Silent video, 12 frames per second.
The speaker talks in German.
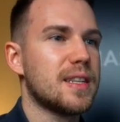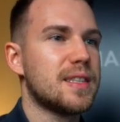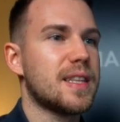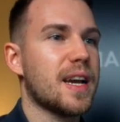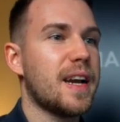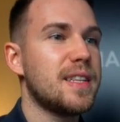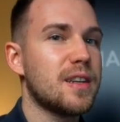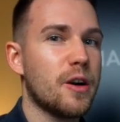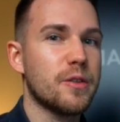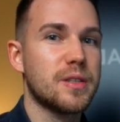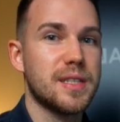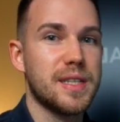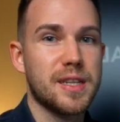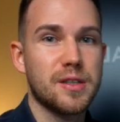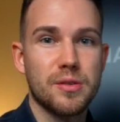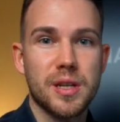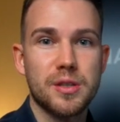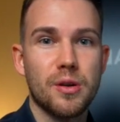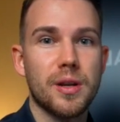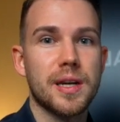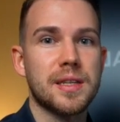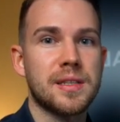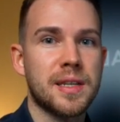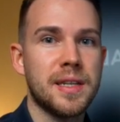3600 Dollar
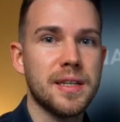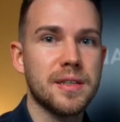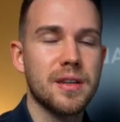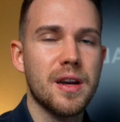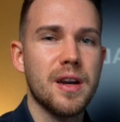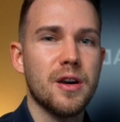riskiert